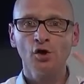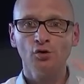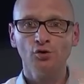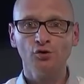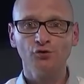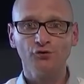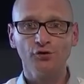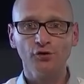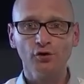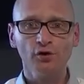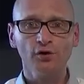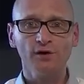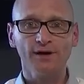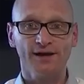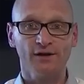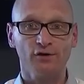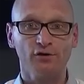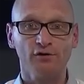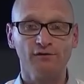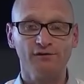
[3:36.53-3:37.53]
Le second
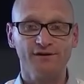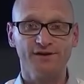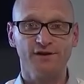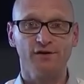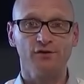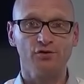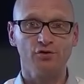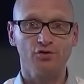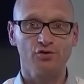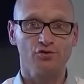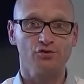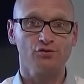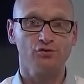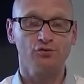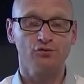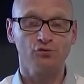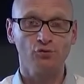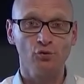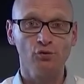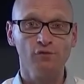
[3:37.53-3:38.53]
inconvénient que
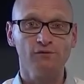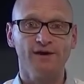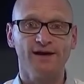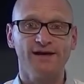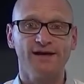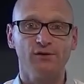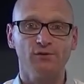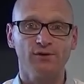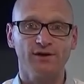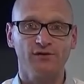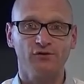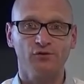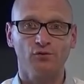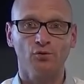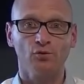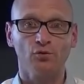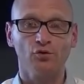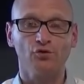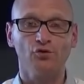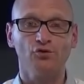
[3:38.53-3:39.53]
je trouve à la
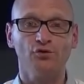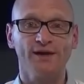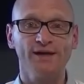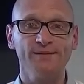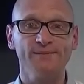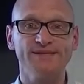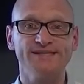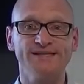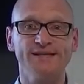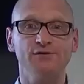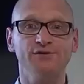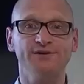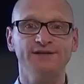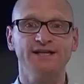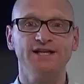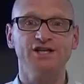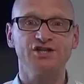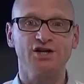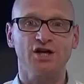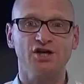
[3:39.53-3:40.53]
location courte durée, ben, c'est le
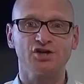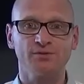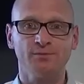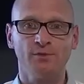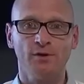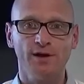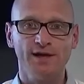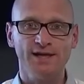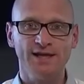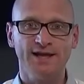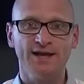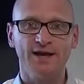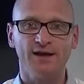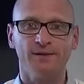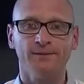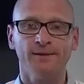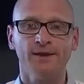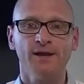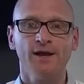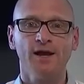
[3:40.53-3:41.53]
téléchargement
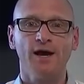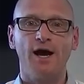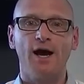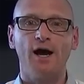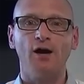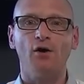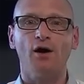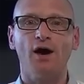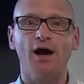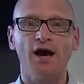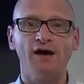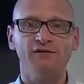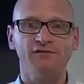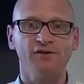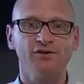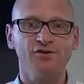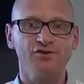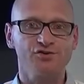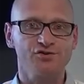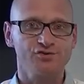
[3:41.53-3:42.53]
illégal. Alors
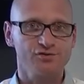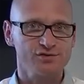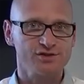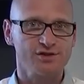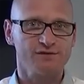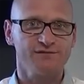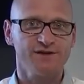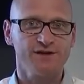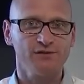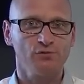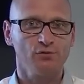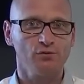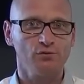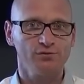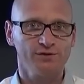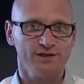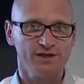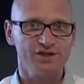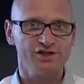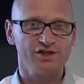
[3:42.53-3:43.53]
avant que j'en vienne
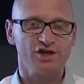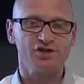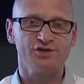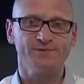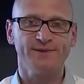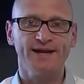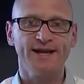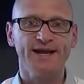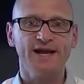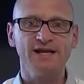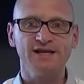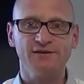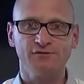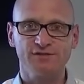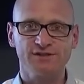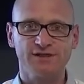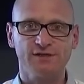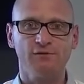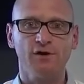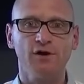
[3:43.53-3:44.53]
au téléchargement illégal, il
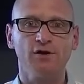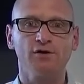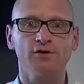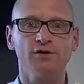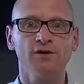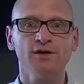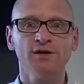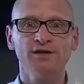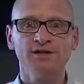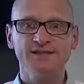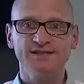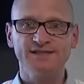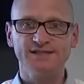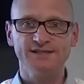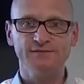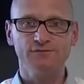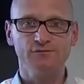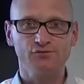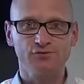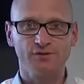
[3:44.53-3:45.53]
faut savoir que
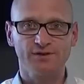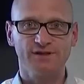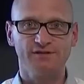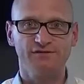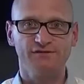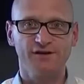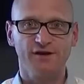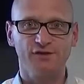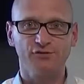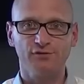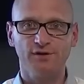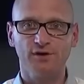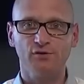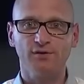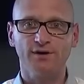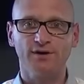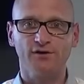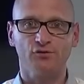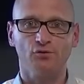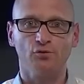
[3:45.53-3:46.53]
si vous souhaitez faire de la
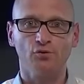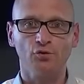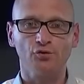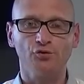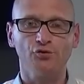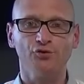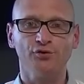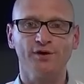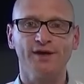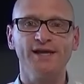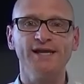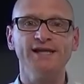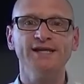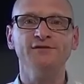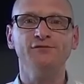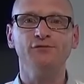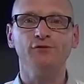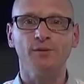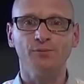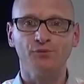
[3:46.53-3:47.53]
location courte durée,
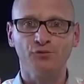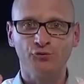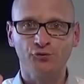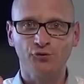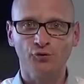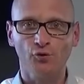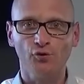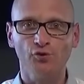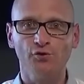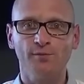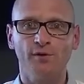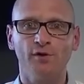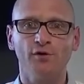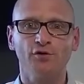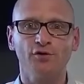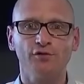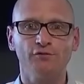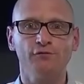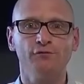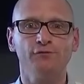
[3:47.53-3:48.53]
il faut absolument
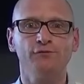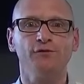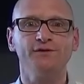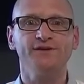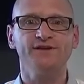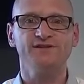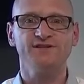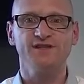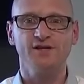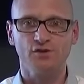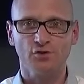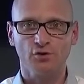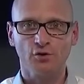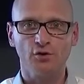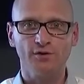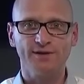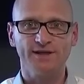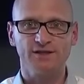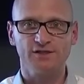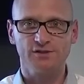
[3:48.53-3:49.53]
que vous fournissiez une
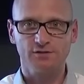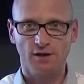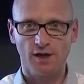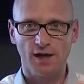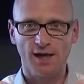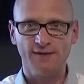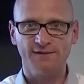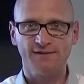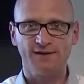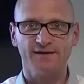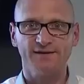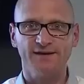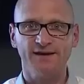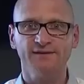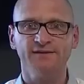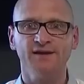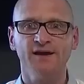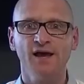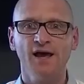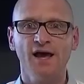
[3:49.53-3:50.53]
connexion
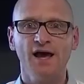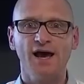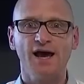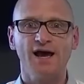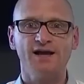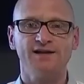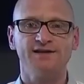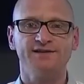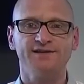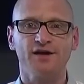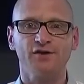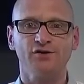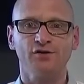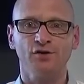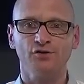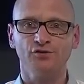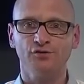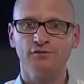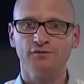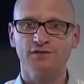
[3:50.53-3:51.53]
internet à
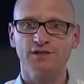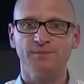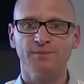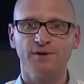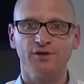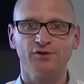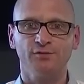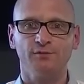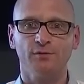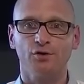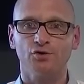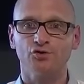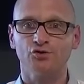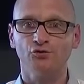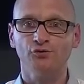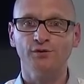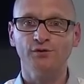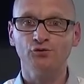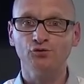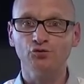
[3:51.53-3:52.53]
l'intérieur de vos appartements. Je
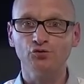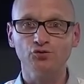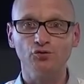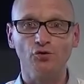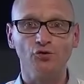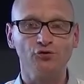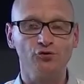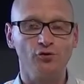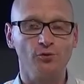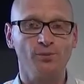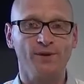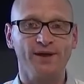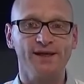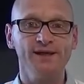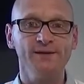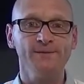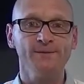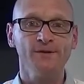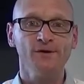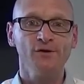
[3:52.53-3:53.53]
suis toujours
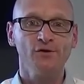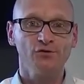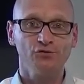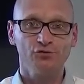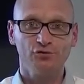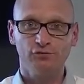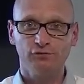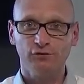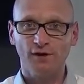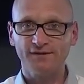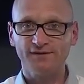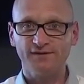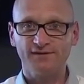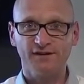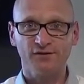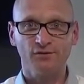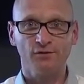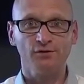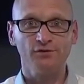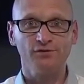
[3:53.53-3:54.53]
surpris de voir des
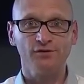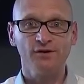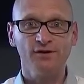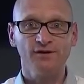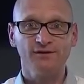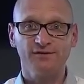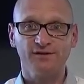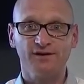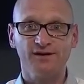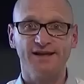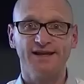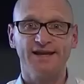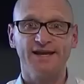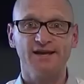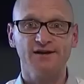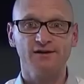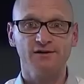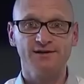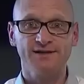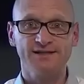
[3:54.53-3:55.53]
annonces dans
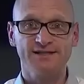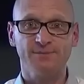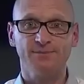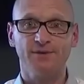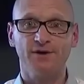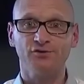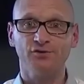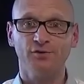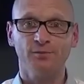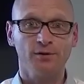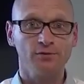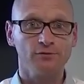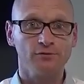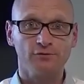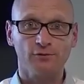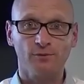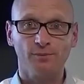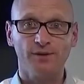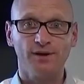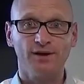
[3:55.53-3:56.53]
lesquelles les appartements ne
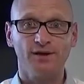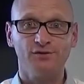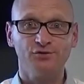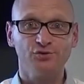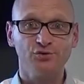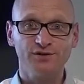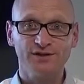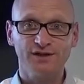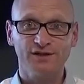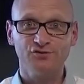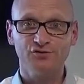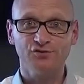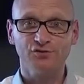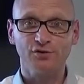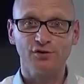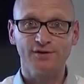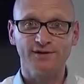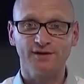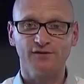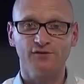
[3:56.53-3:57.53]
sont pas dotés d'une
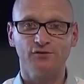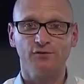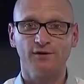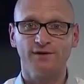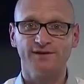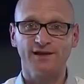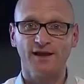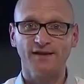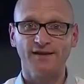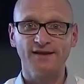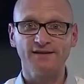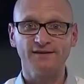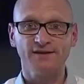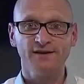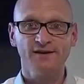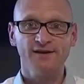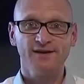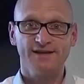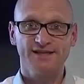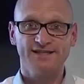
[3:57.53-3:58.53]
connexion internet.
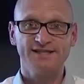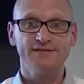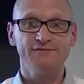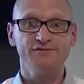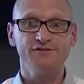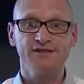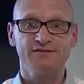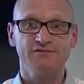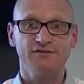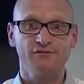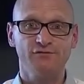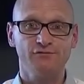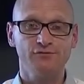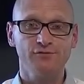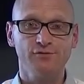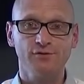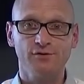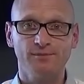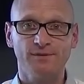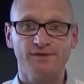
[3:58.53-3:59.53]
Et si vous avez
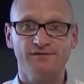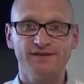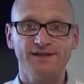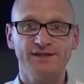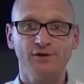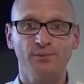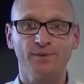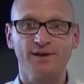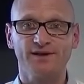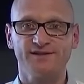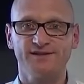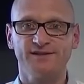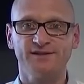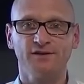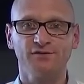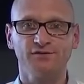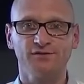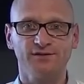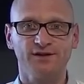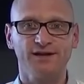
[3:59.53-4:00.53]
vu euh, ma vidéo
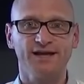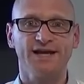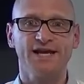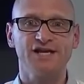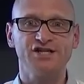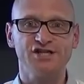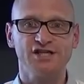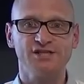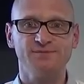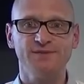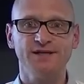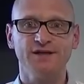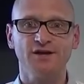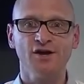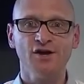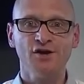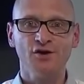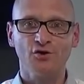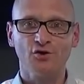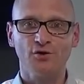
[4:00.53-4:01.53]
précédente dans laquelle
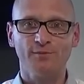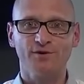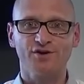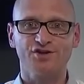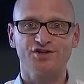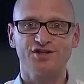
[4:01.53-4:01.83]
j'explique comment